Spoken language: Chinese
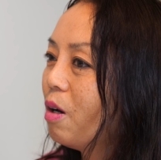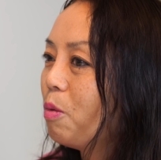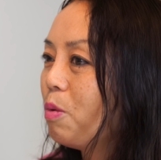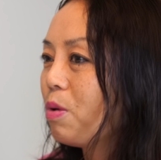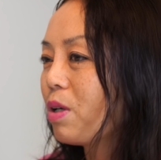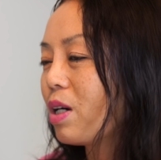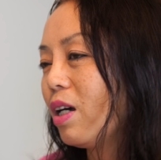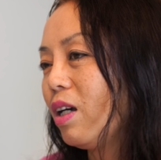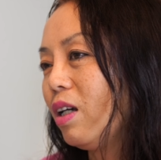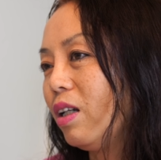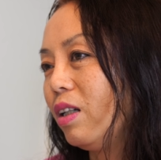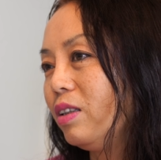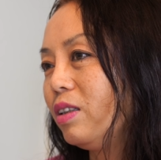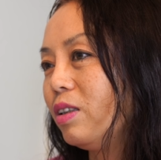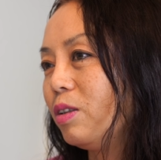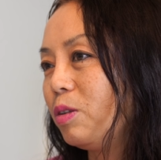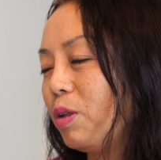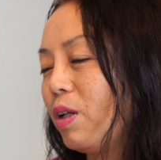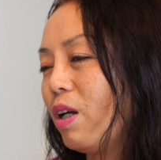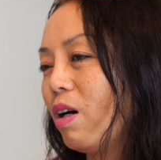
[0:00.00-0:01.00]
我可以的
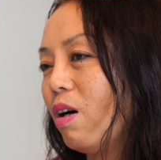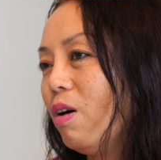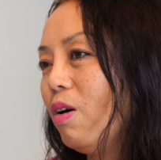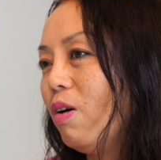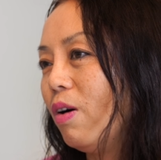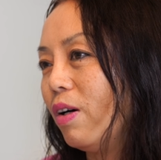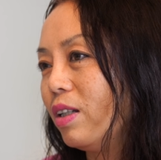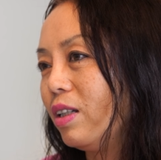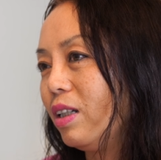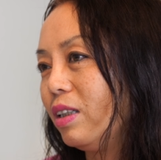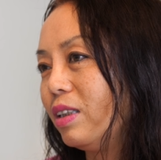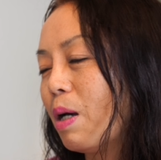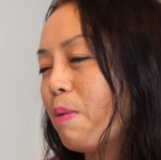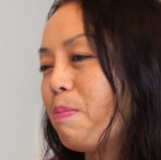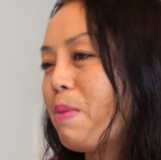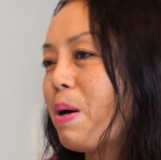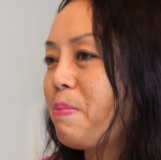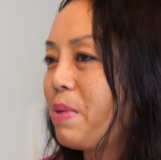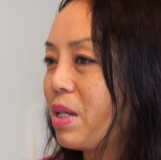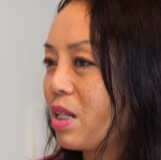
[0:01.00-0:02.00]
是觉得哦，你才
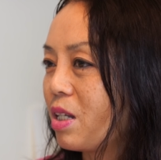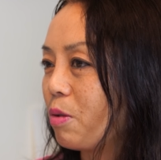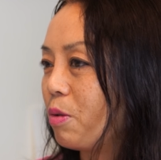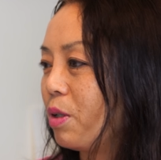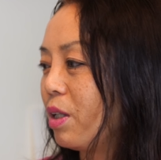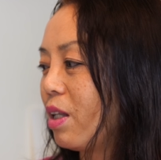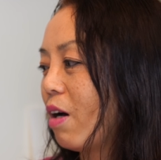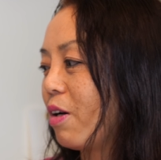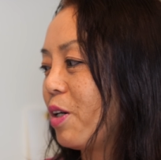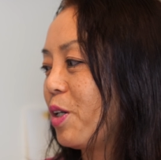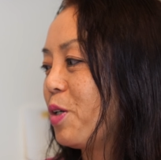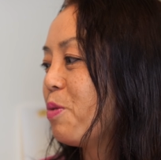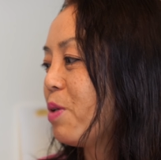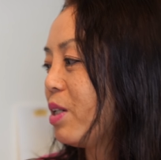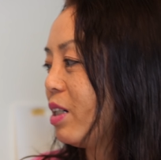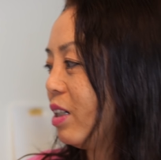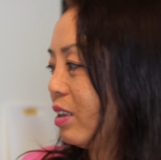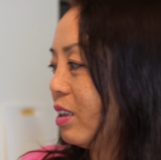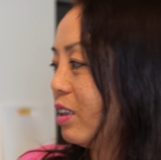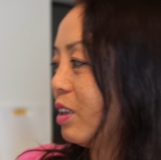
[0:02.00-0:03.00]
慢慢体会到，因
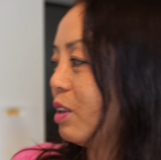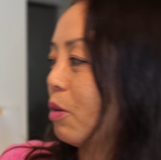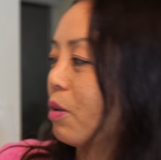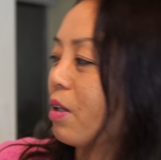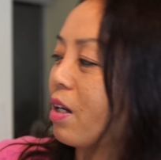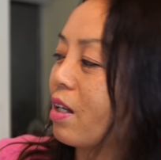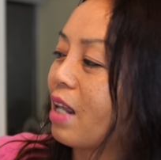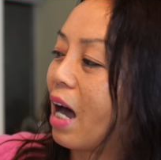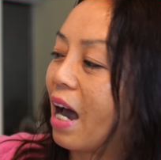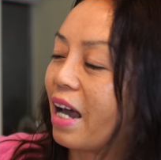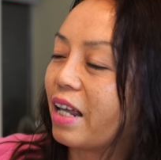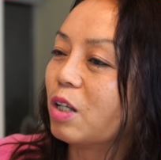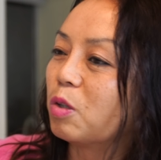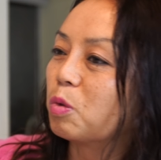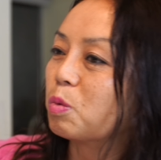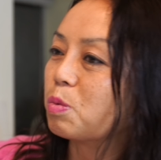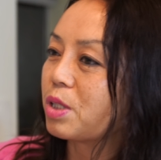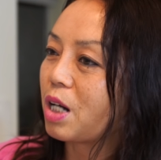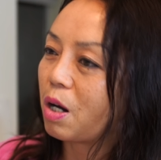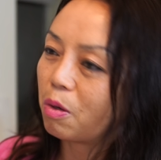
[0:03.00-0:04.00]
为你是走到来的
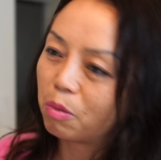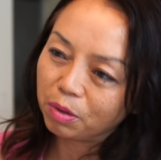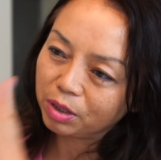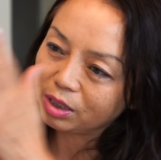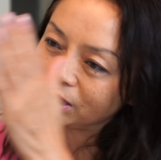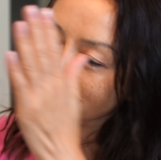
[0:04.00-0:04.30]
路上，我